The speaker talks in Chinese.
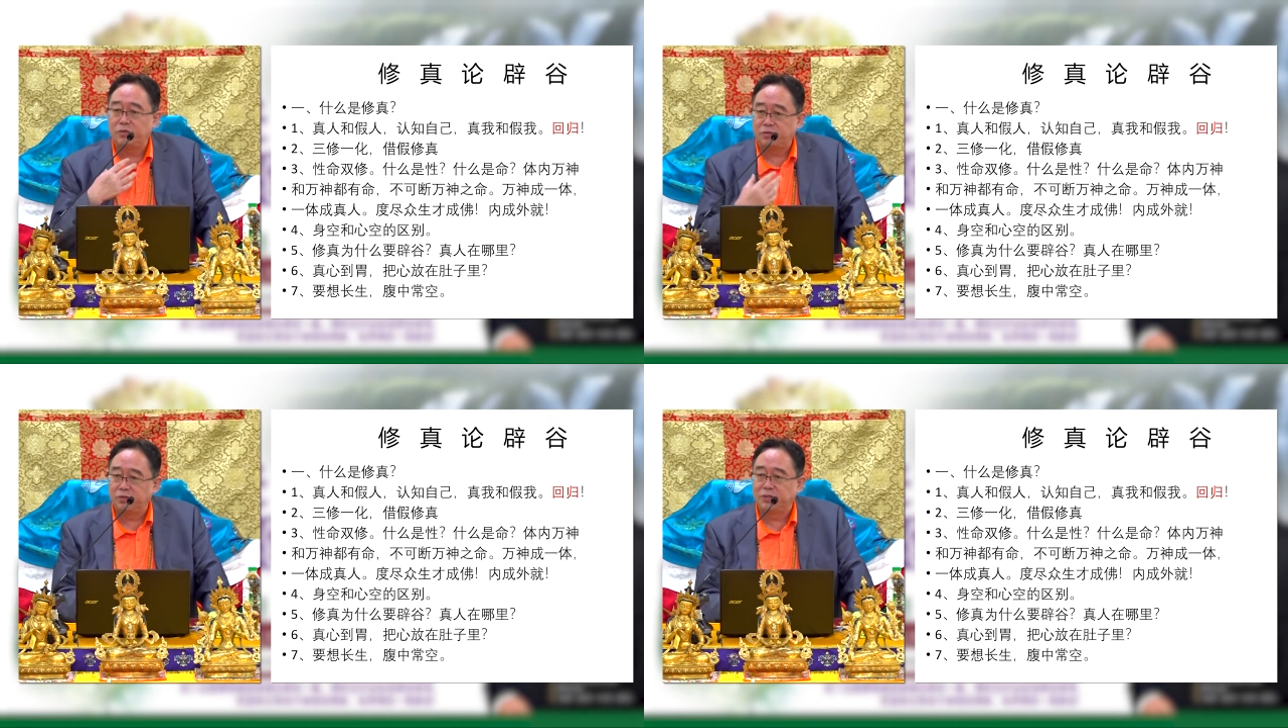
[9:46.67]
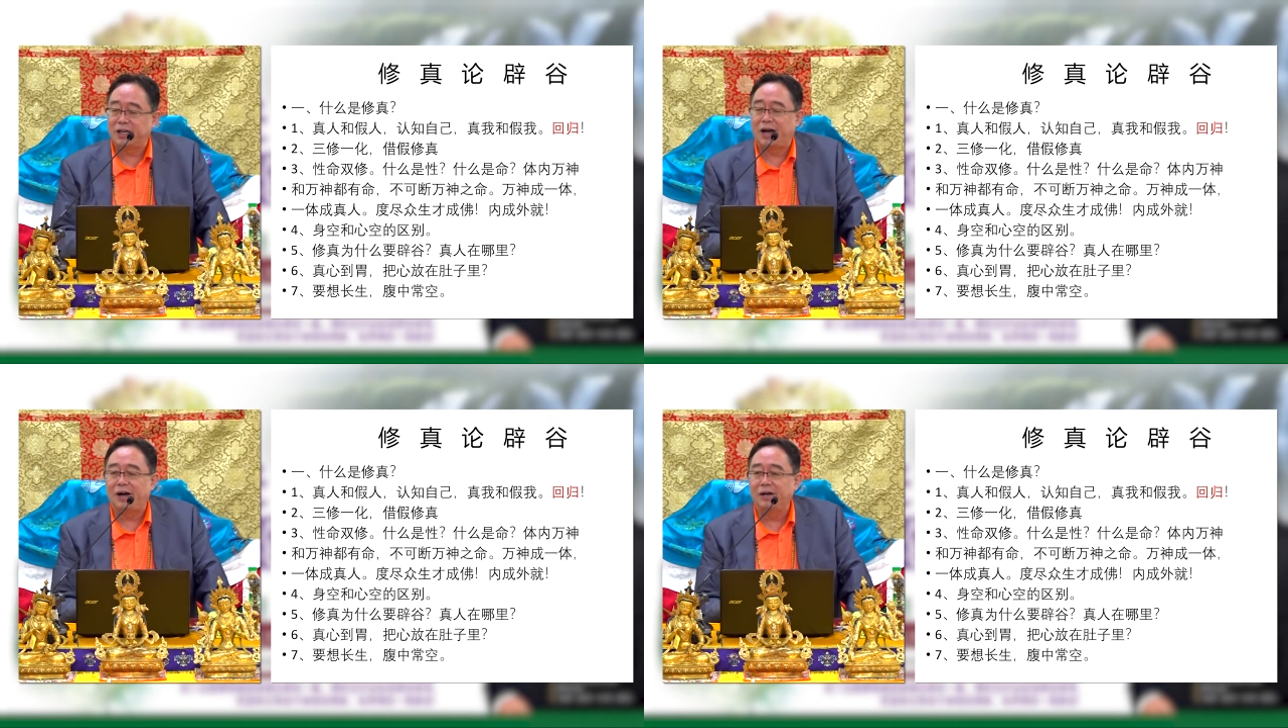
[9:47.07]
富
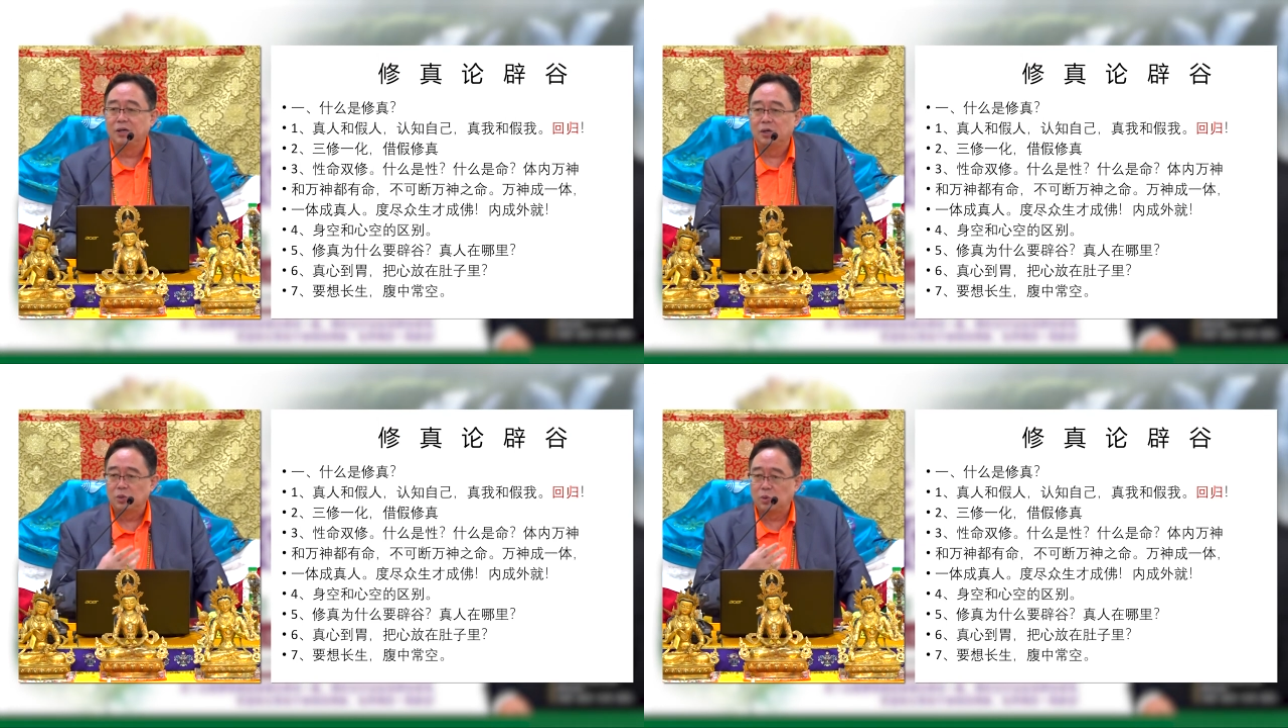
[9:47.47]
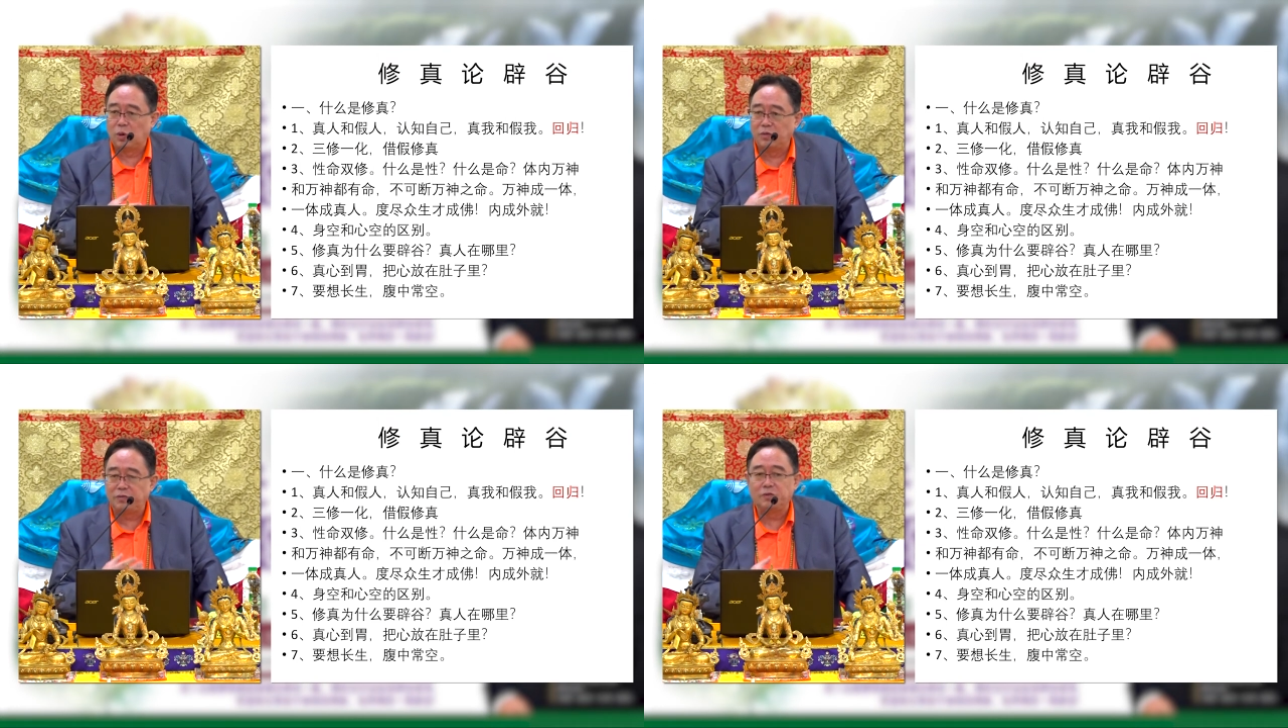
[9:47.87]
强，
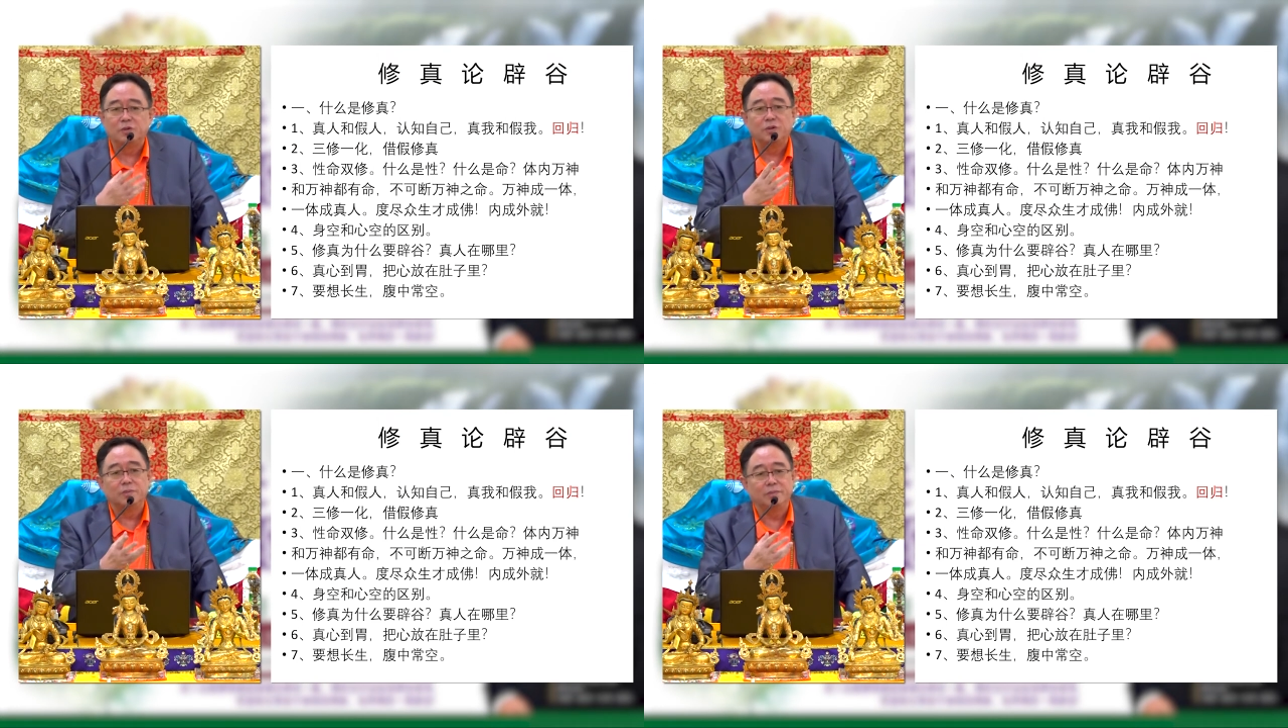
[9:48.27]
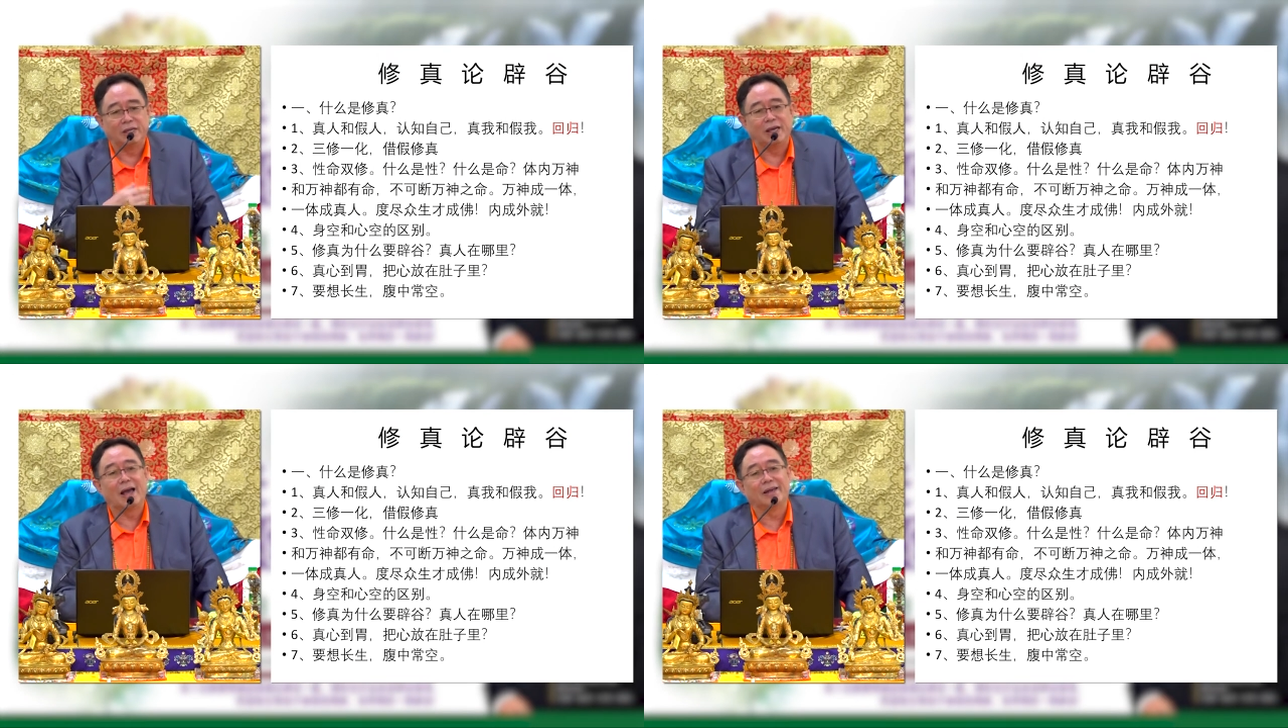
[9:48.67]
国富
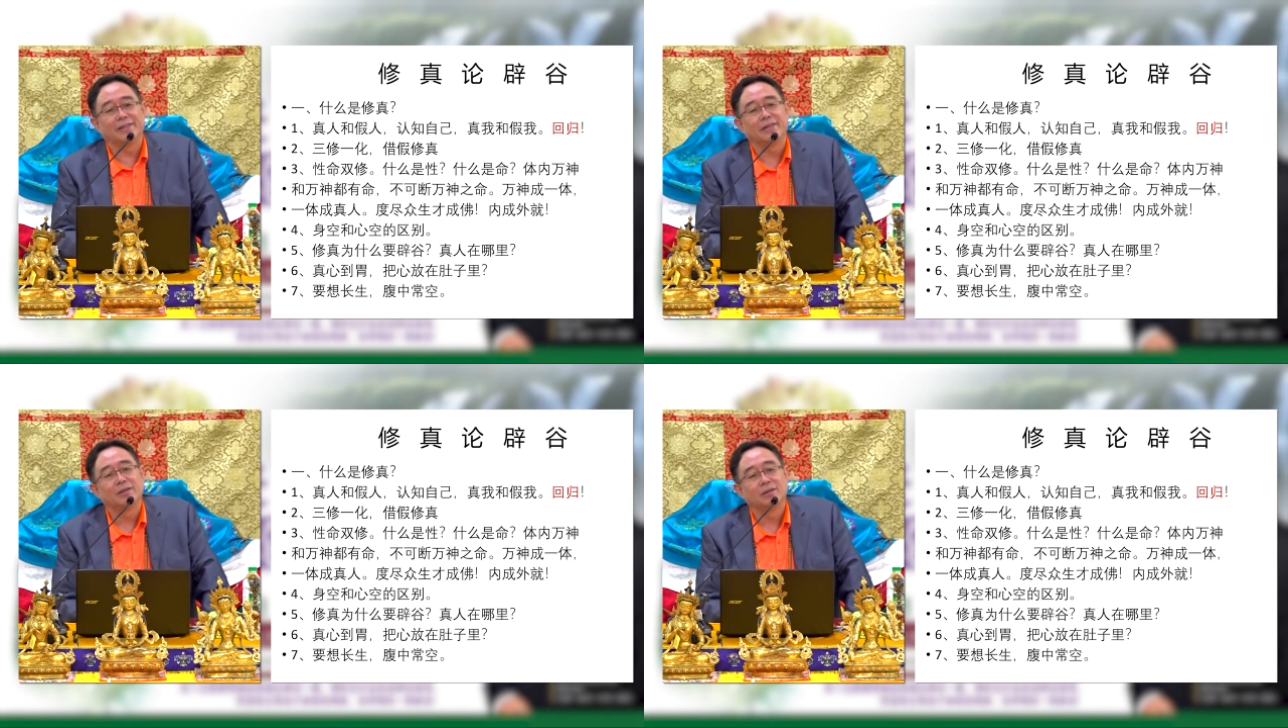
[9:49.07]
民安。